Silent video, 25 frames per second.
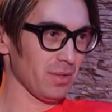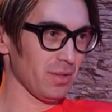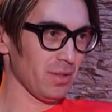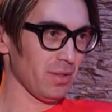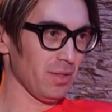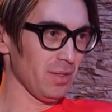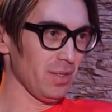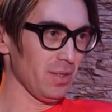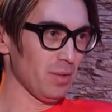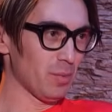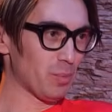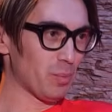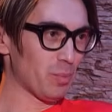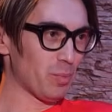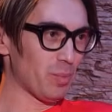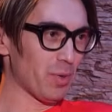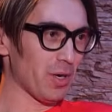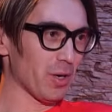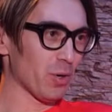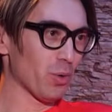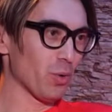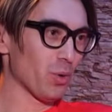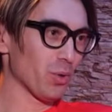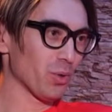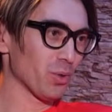И
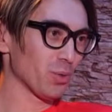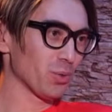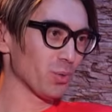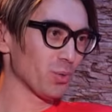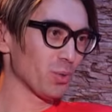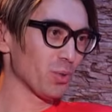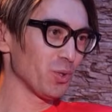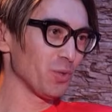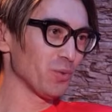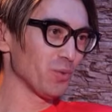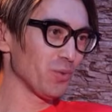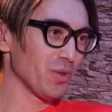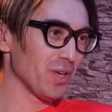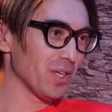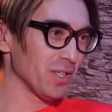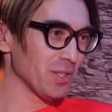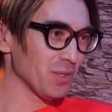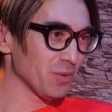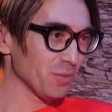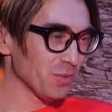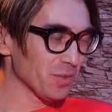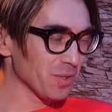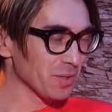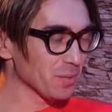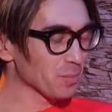по городу
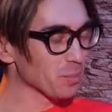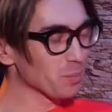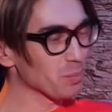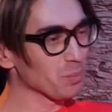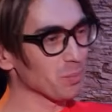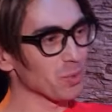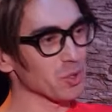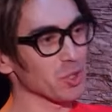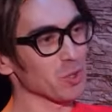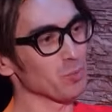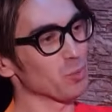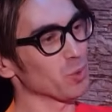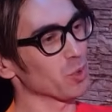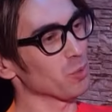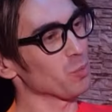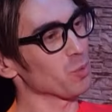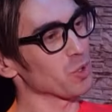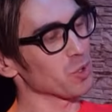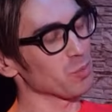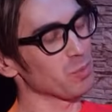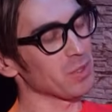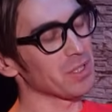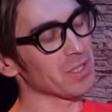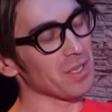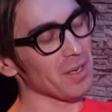Иваново, почему-то,
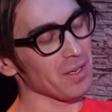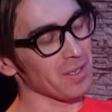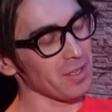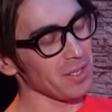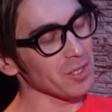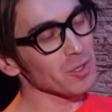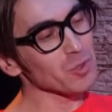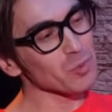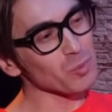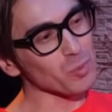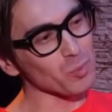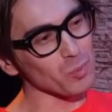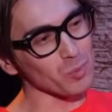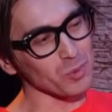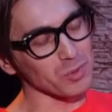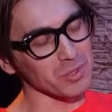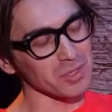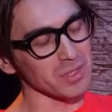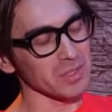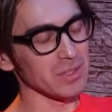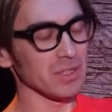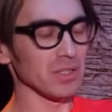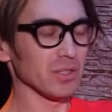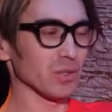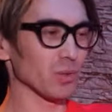может быть, конкретно вы
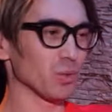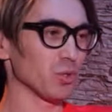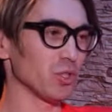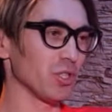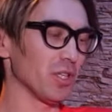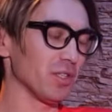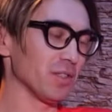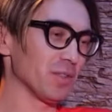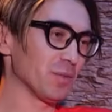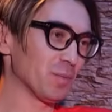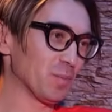будете здесь скучать?